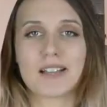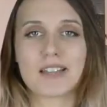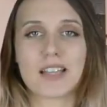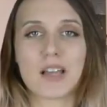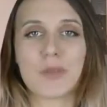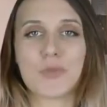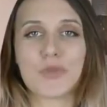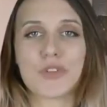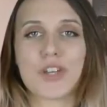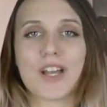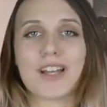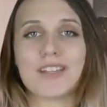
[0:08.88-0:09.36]

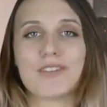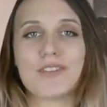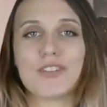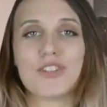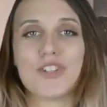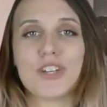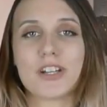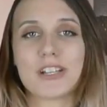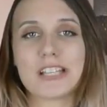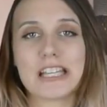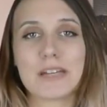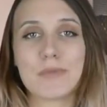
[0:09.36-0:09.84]
сообщает
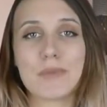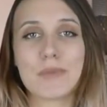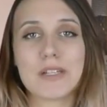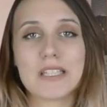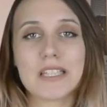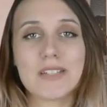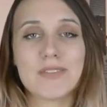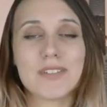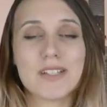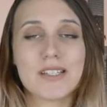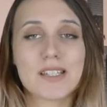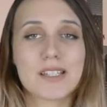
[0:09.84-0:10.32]
«Вечерняя
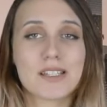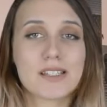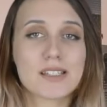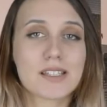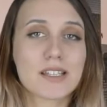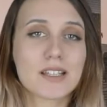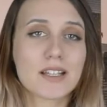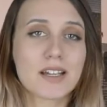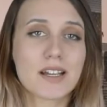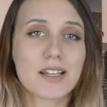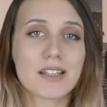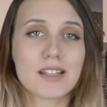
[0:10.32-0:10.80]
Москва» со
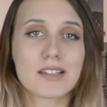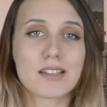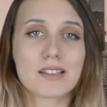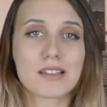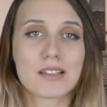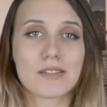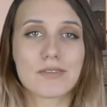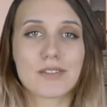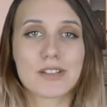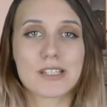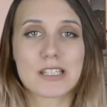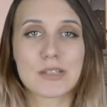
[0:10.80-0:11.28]
ссылкой на
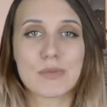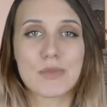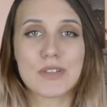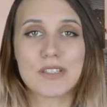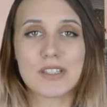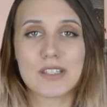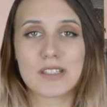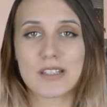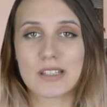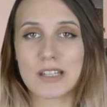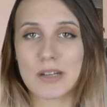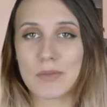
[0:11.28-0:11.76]
слова
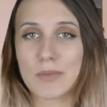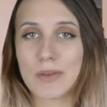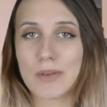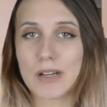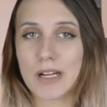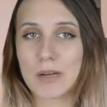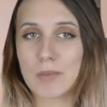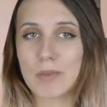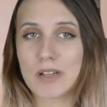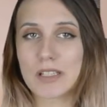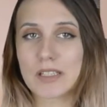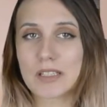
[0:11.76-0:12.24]
заместителя
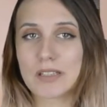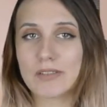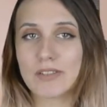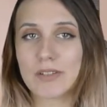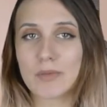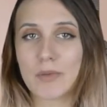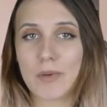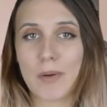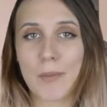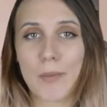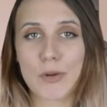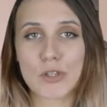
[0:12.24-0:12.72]
мэра
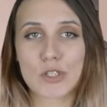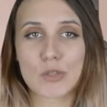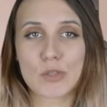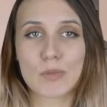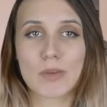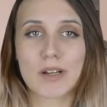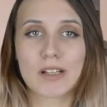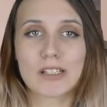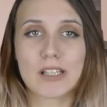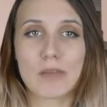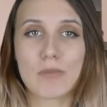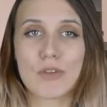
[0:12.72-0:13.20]
Москвы по
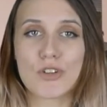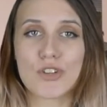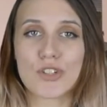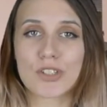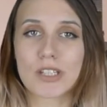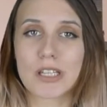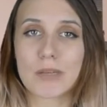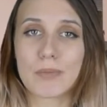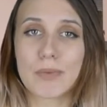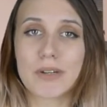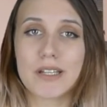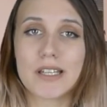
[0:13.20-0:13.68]
вопросам
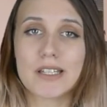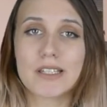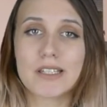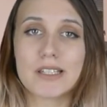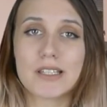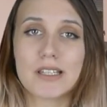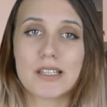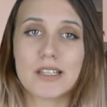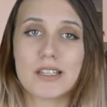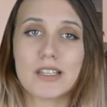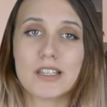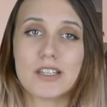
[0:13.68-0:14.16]
экономической
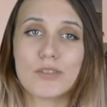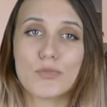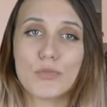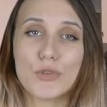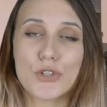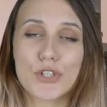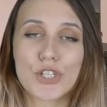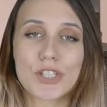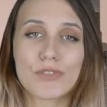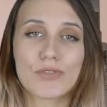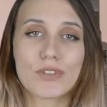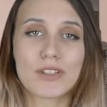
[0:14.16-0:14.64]
политики и
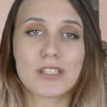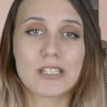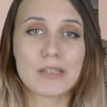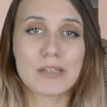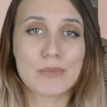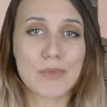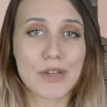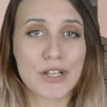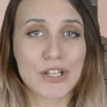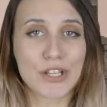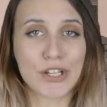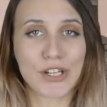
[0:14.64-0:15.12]

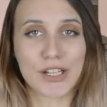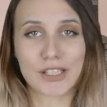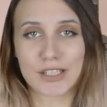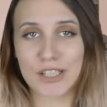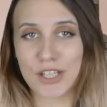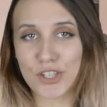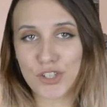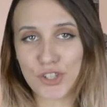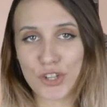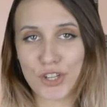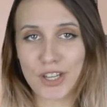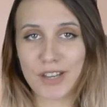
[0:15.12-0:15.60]
имущественно-земельных
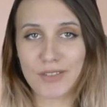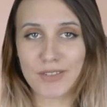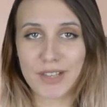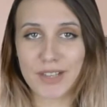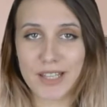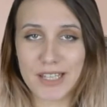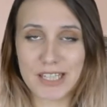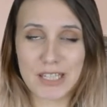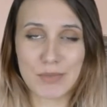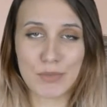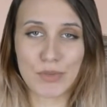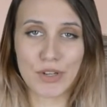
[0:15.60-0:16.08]
отношений
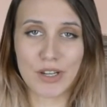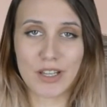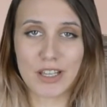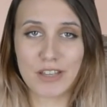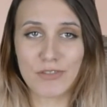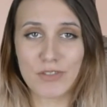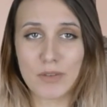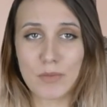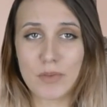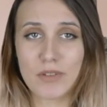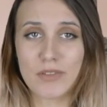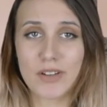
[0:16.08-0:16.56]
Владимира
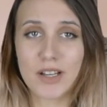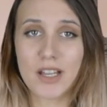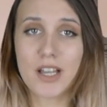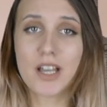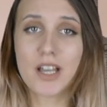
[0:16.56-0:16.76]
Ефимова,